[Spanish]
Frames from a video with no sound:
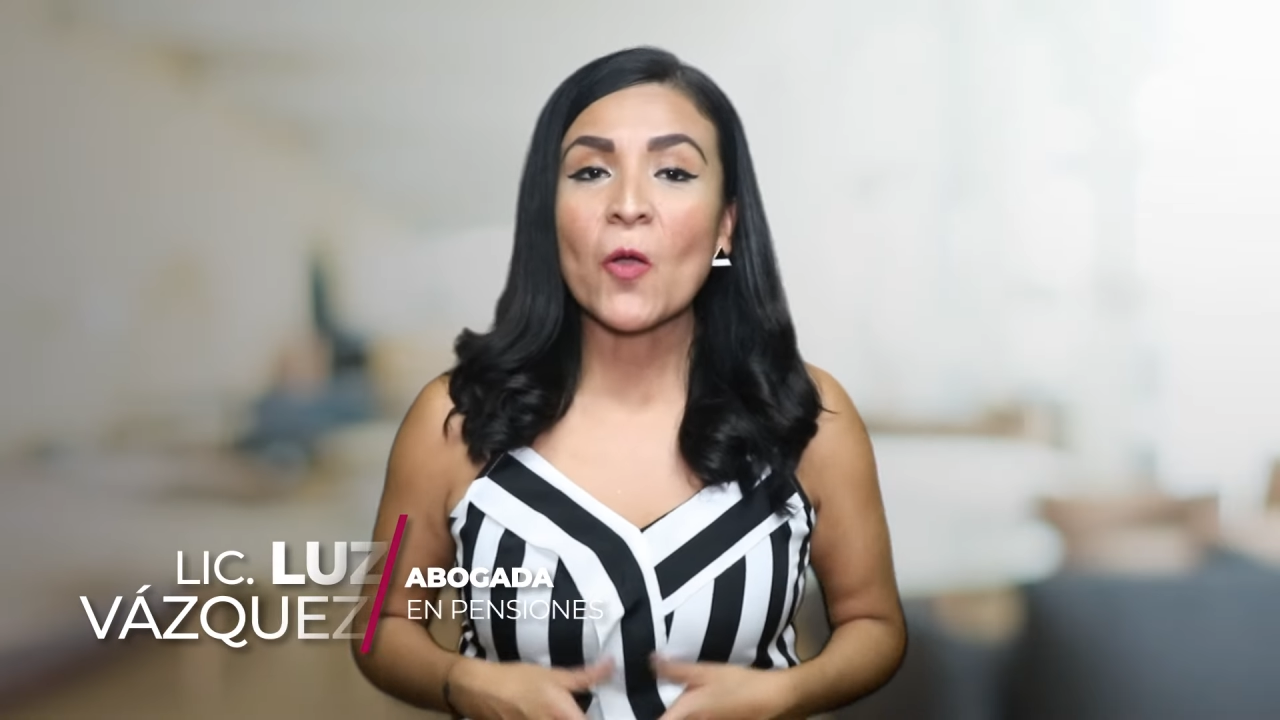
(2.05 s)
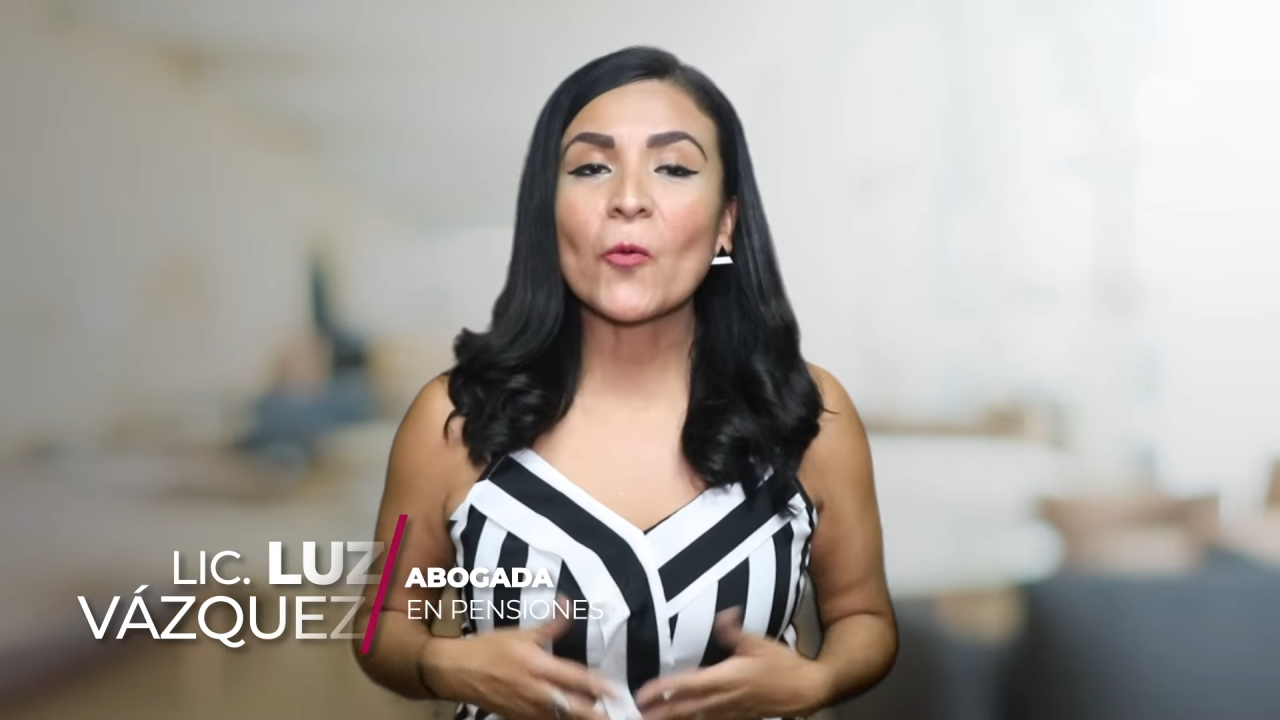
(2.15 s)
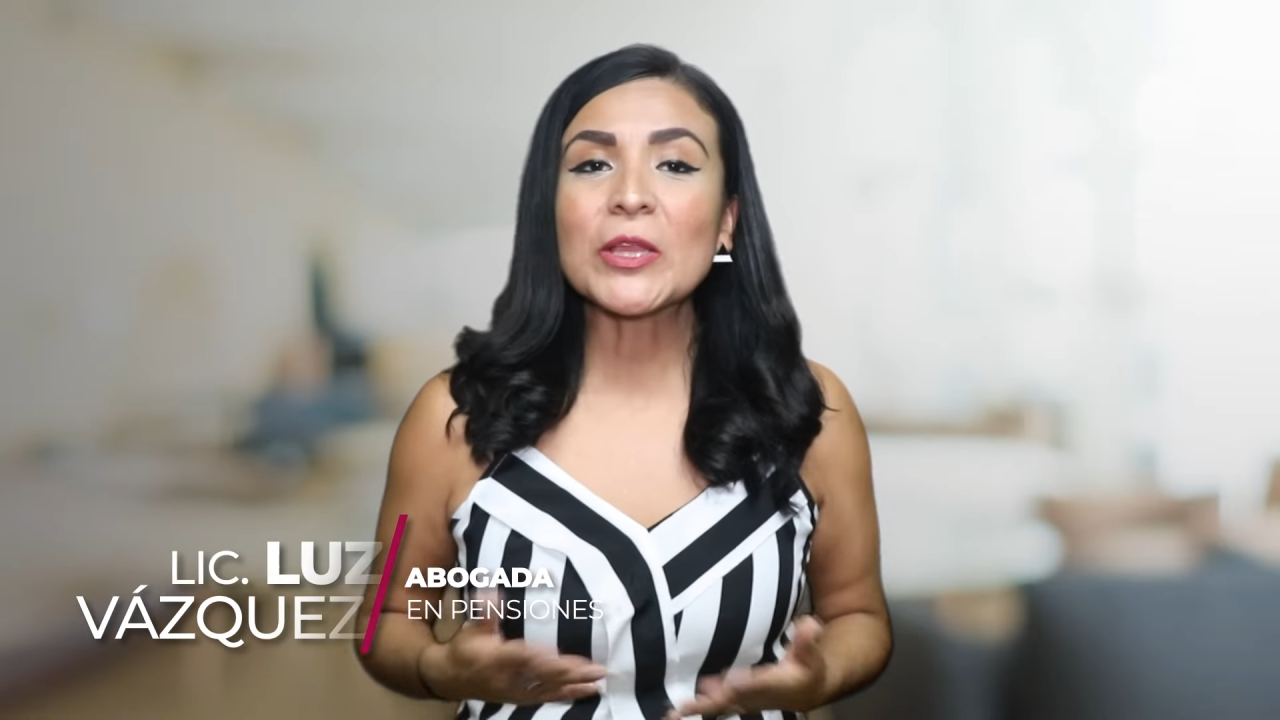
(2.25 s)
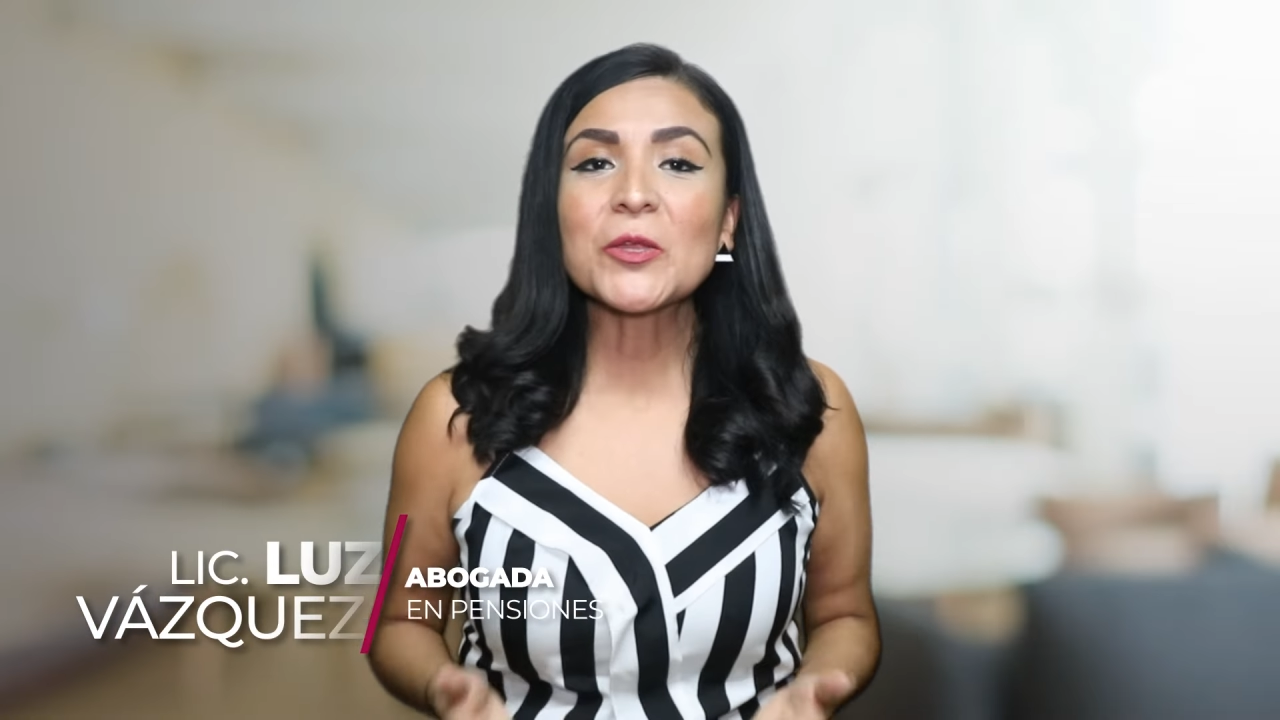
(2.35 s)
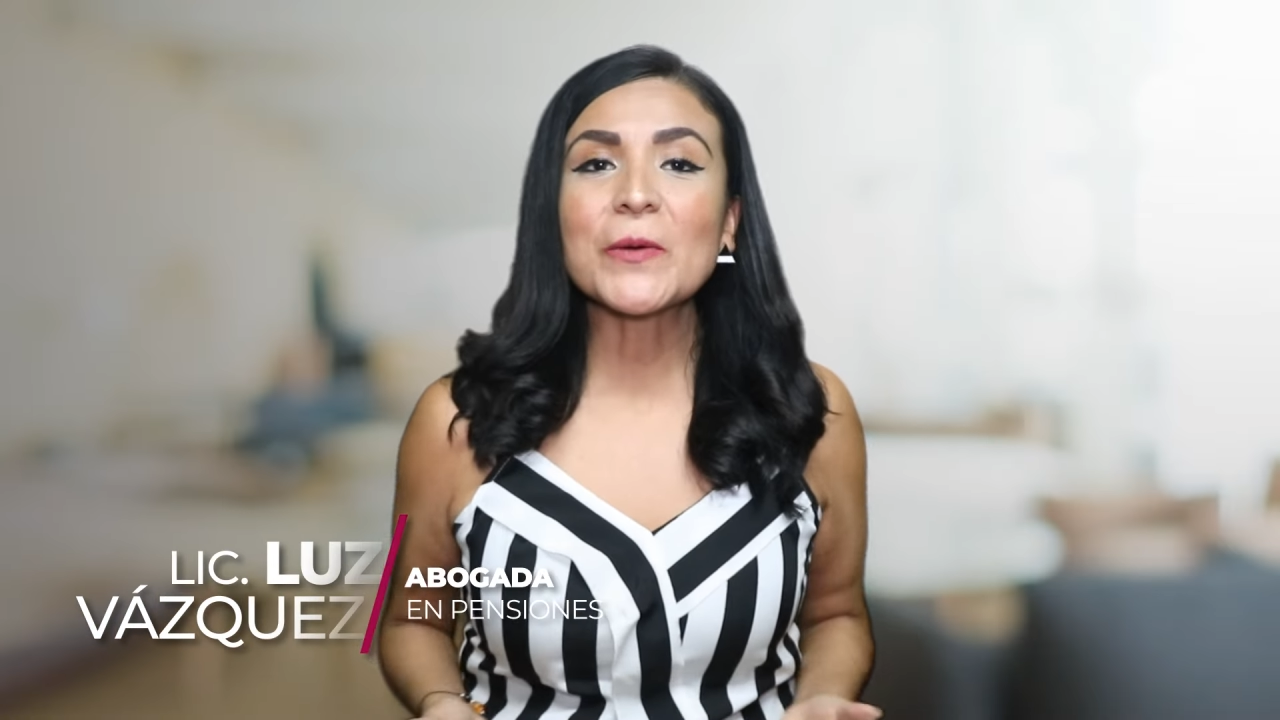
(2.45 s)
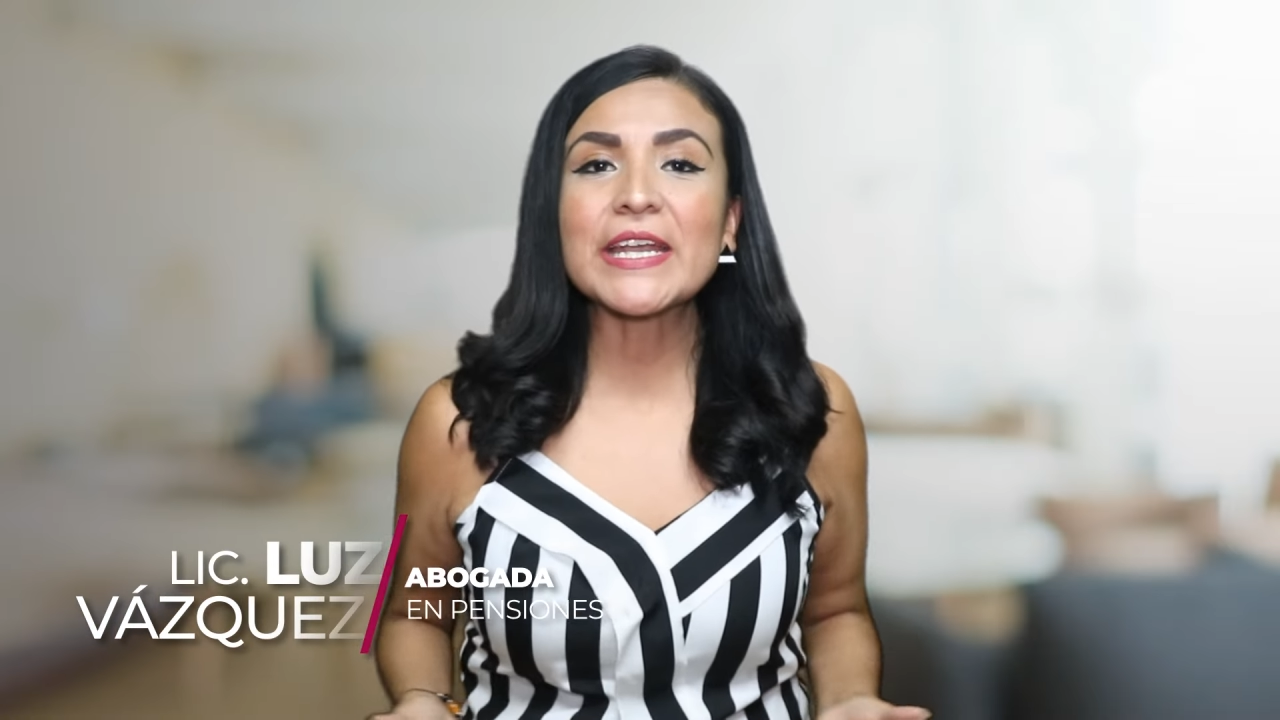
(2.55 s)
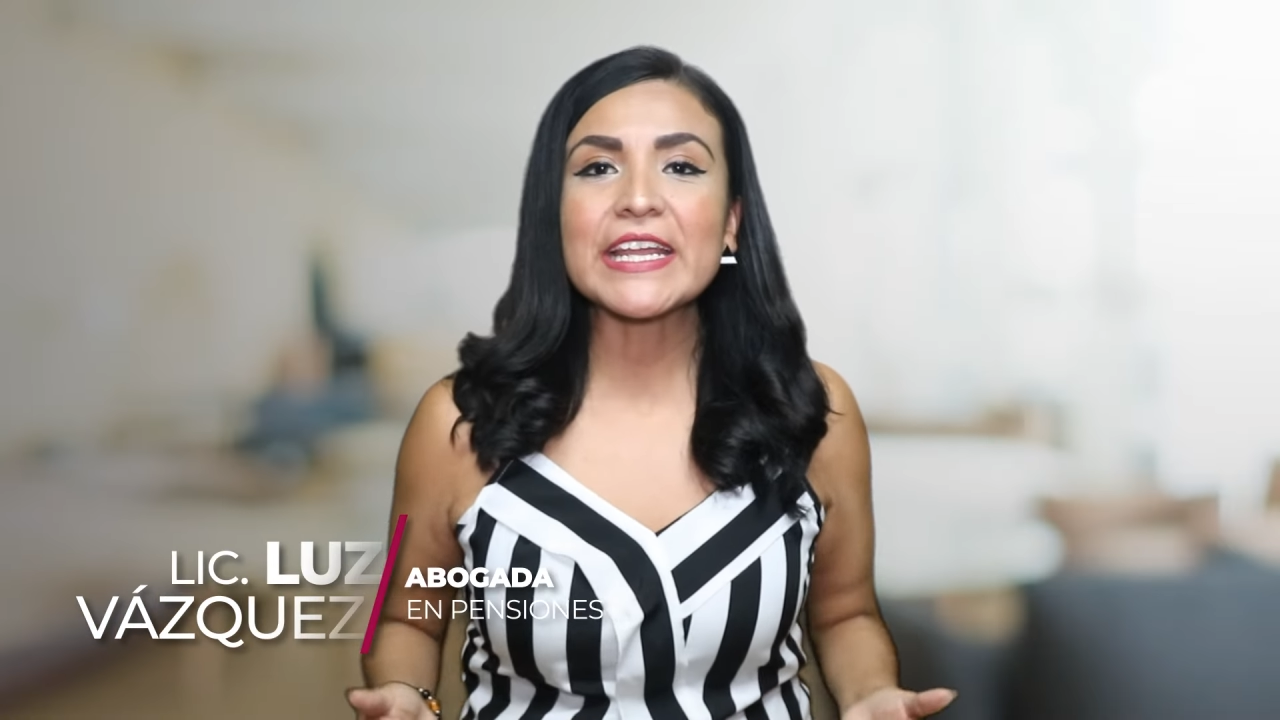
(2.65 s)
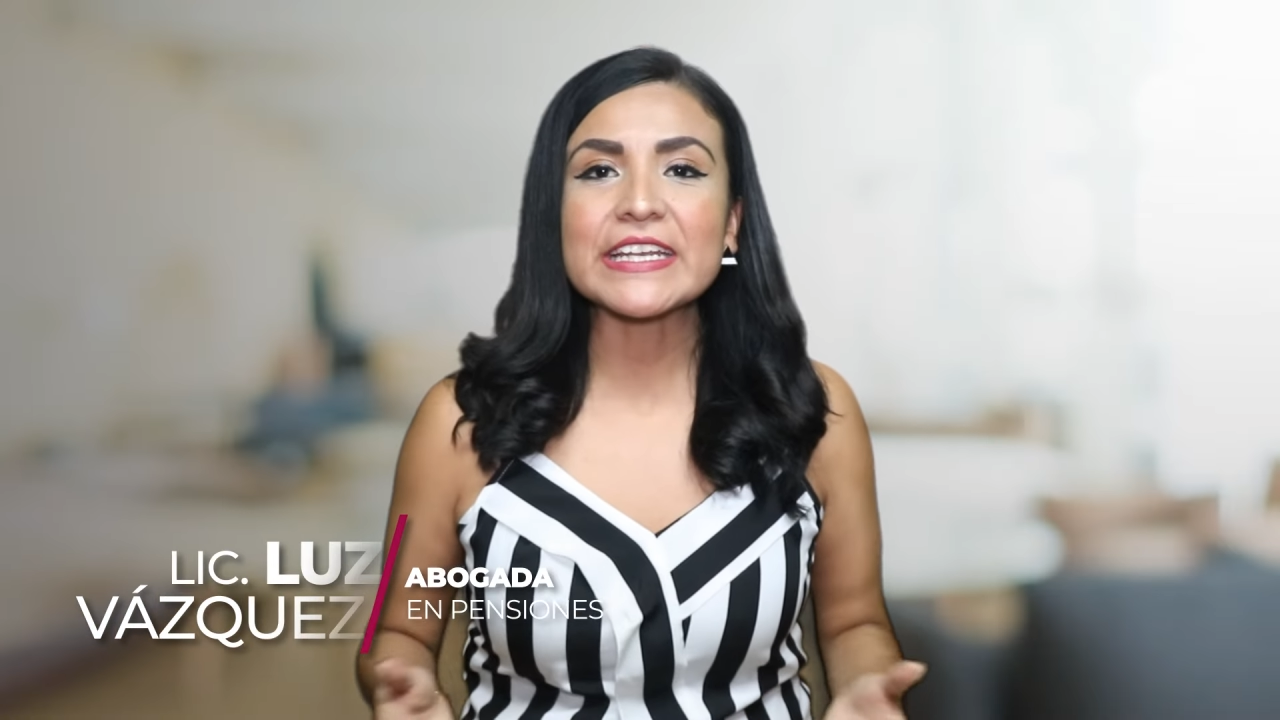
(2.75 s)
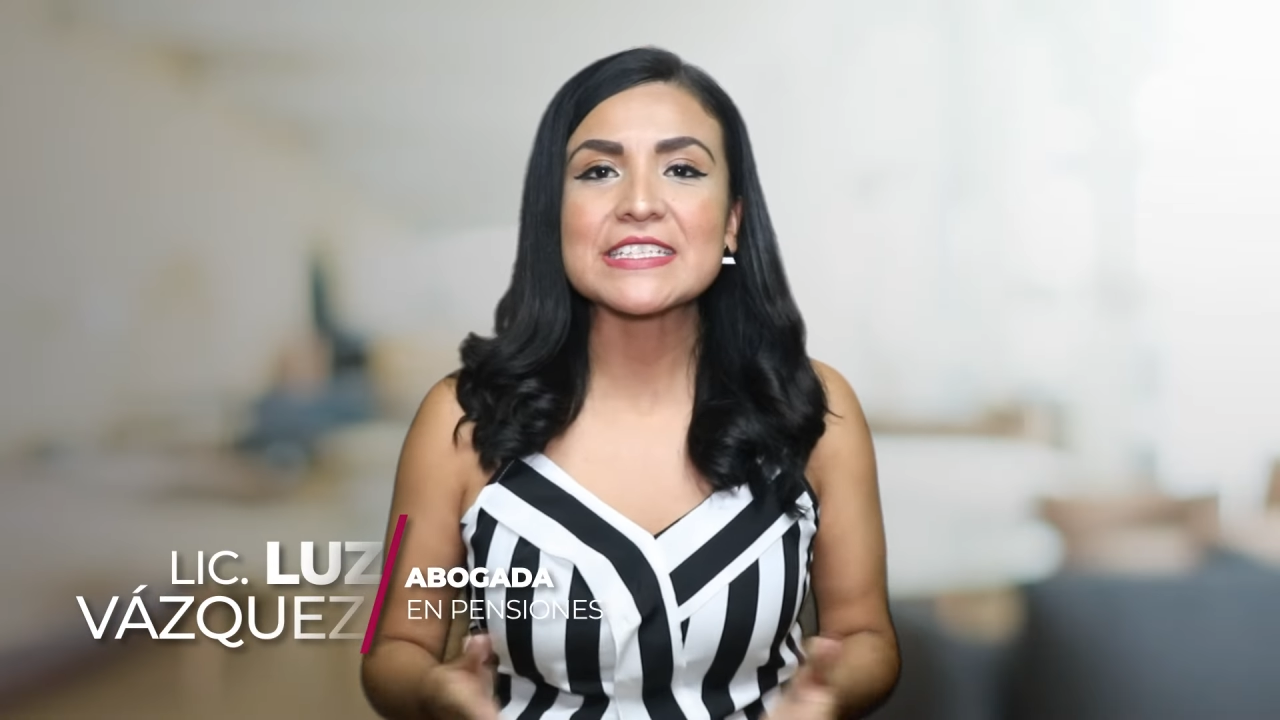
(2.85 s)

cuándo van a